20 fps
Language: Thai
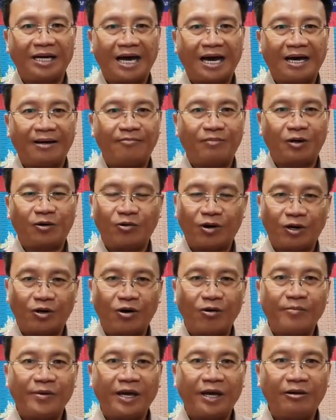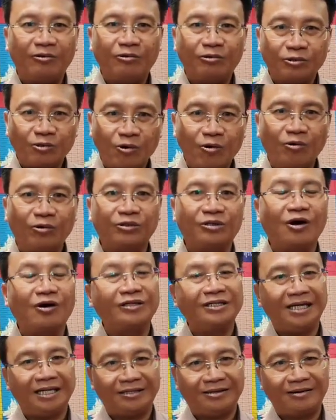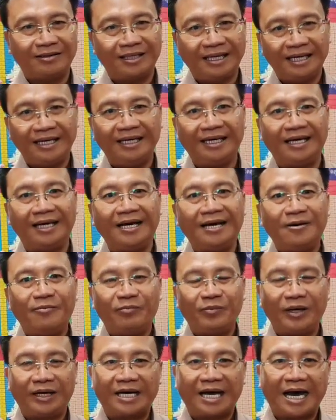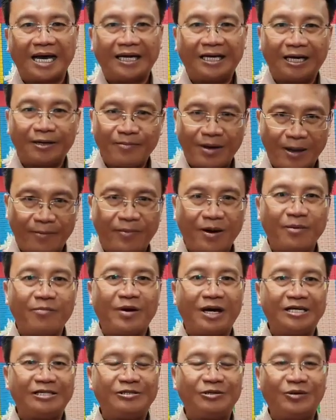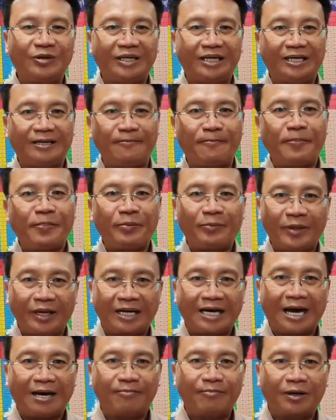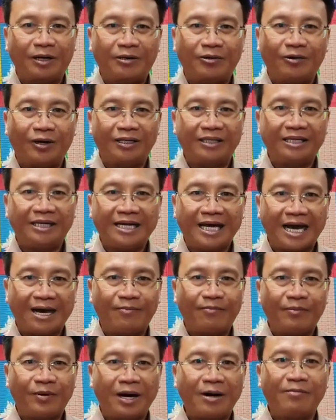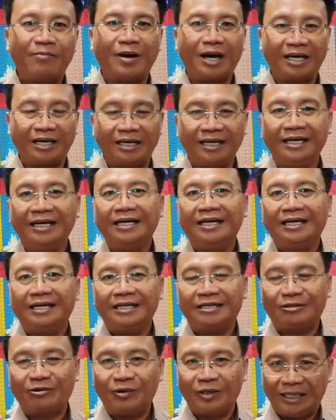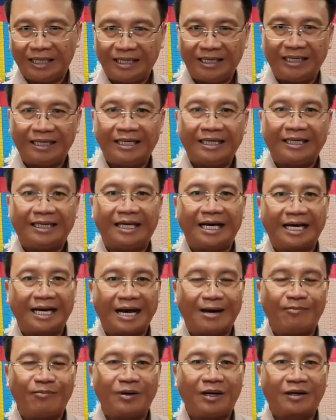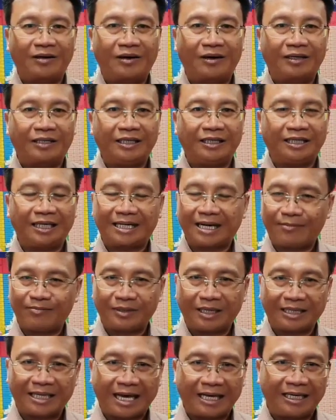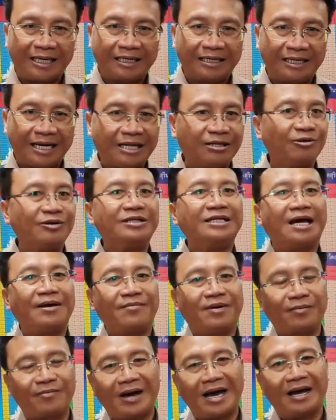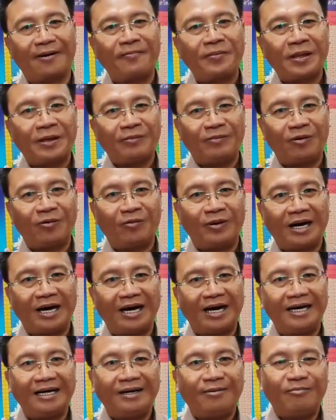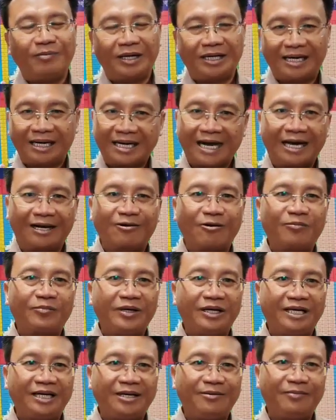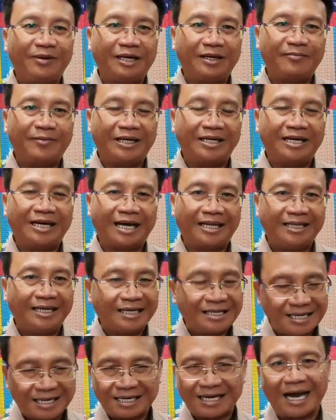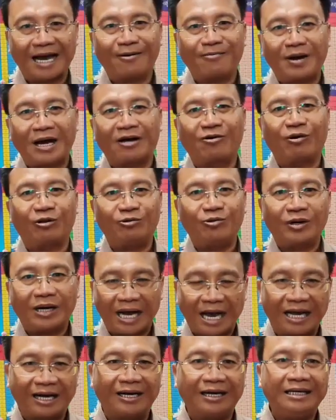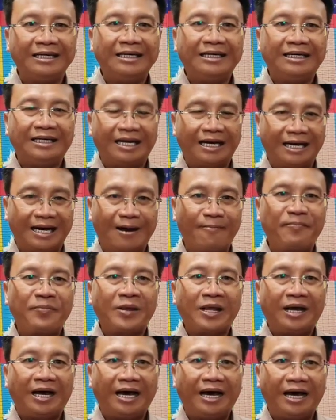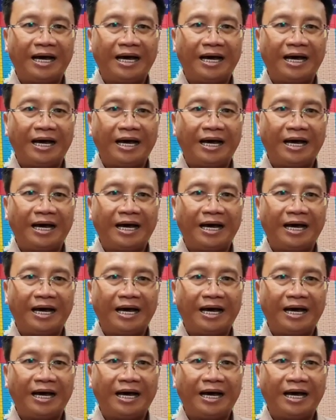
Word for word: มีการประกวดร้องเพลงลูกทุ่งท้องถิ่นท้องที่มีการเดินแบบผ้าไหมสุรินมีการประกวดที่ดาผ้าไหมสุรินนะครับ แล้วก็กิจกรรมต่างๆอีกน่าสนใจมากๆ ผมว่าบรรยากาศของปีนี้เป็นบรรยากาศที่คึกคักมากกว่าทุกครั้งนะครับ